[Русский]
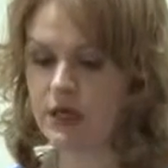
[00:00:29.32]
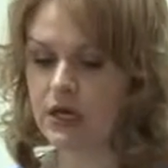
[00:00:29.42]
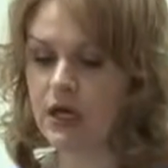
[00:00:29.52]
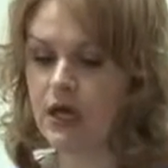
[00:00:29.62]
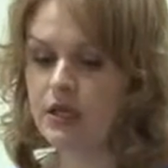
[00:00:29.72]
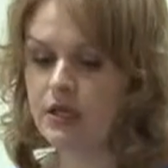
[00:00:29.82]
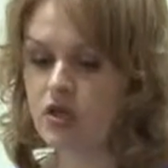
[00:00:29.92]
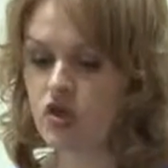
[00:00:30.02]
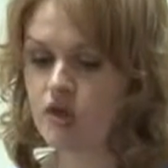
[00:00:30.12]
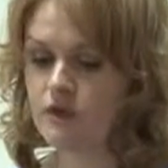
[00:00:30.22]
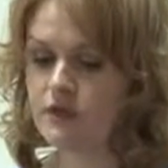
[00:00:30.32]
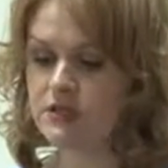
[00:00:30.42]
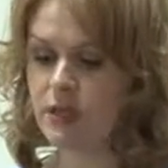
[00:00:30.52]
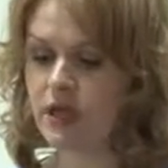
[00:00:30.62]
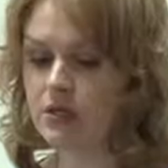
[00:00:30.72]
на наших
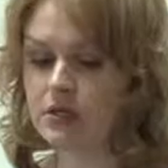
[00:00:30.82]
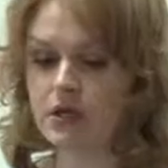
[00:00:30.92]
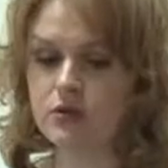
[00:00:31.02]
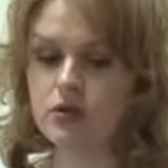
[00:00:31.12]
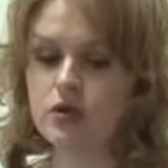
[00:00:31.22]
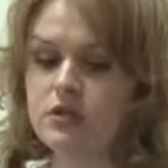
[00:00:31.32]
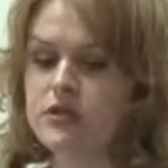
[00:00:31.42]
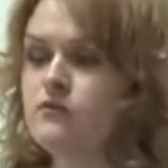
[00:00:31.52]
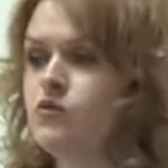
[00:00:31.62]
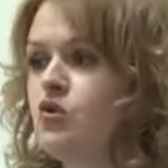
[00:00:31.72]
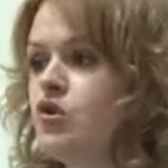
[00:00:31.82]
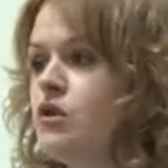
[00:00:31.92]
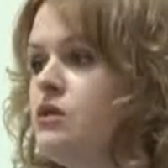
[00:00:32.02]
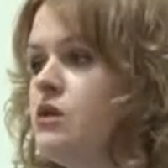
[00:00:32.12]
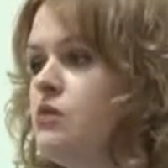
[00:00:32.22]
инвестпроектах, которые на сегодняшний
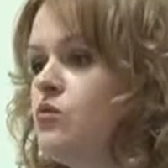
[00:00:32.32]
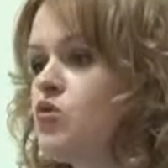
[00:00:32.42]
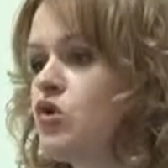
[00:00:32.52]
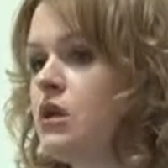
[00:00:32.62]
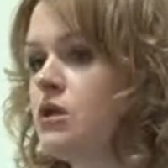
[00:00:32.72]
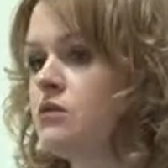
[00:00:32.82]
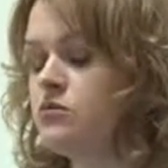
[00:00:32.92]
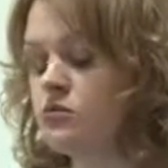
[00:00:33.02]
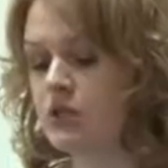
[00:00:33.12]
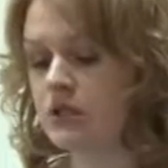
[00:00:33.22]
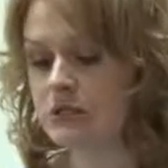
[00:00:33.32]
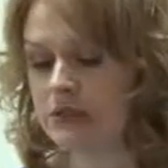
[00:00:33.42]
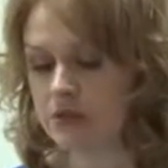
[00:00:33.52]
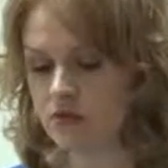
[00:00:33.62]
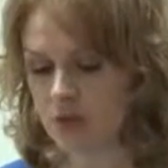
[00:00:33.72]
день уже реализуются на
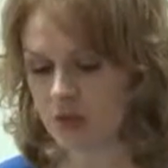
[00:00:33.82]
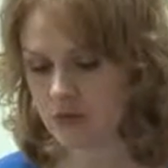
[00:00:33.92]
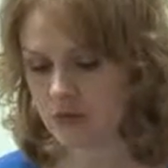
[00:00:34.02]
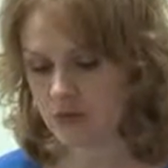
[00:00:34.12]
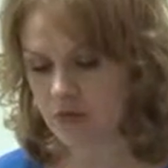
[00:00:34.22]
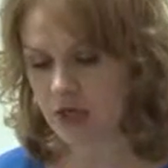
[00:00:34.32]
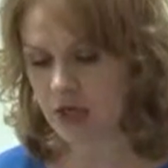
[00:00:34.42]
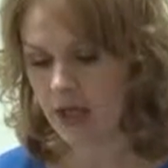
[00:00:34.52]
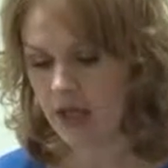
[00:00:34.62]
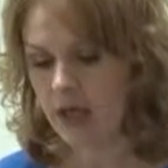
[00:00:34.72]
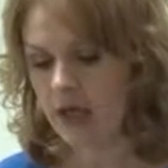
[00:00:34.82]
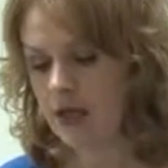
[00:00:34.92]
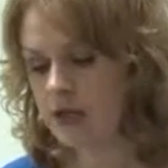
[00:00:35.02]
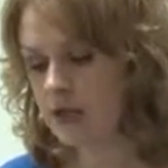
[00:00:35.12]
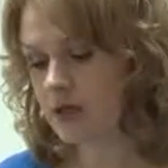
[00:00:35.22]
территории округа.
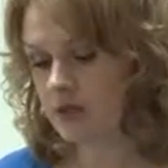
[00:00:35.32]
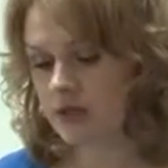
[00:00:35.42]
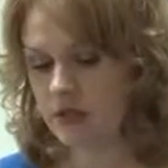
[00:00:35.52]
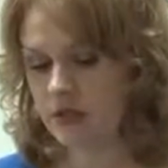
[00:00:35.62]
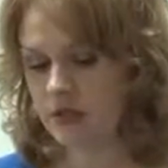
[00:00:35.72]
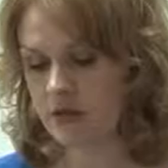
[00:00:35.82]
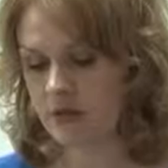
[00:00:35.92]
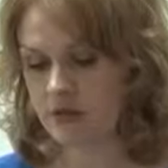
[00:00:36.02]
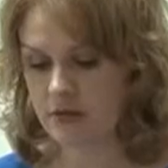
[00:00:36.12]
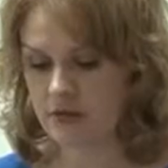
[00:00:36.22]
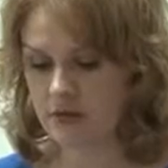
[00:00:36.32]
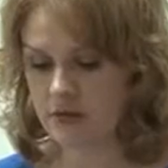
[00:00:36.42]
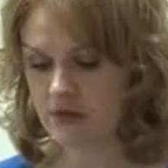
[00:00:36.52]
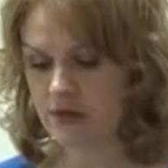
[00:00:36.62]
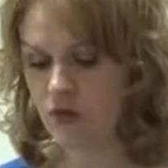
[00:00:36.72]
Это и э,
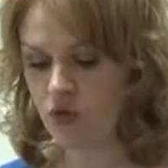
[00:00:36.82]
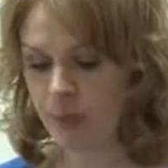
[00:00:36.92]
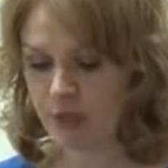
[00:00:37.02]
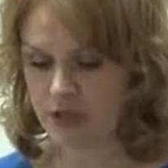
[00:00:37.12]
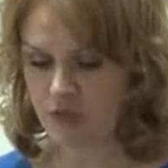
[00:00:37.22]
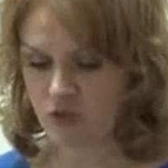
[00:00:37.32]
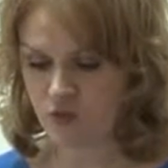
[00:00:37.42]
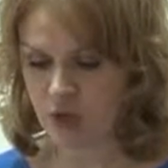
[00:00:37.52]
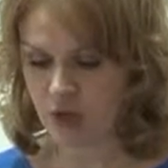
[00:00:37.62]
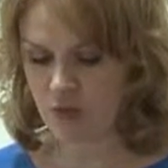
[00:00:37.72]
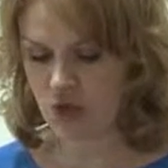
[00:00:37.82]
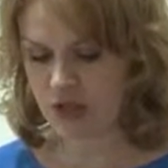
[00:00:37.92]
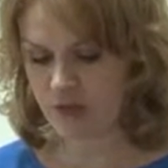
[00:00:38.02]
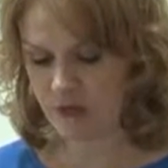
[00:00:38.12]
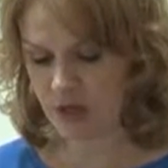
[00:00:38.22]
завод по производству
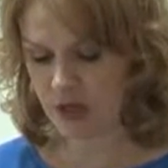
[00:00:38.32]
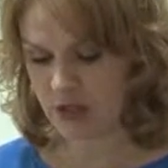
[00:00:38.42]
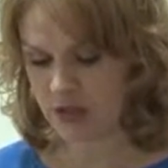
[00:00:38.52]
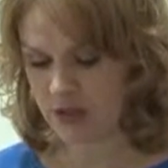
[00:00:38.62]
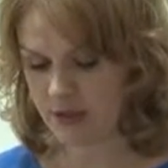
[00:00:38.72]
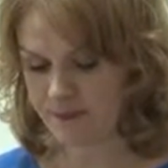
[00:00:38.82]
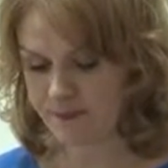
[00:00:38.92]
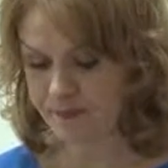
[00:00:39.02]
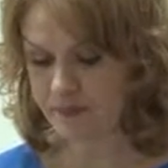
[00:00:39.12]
керамического гранита,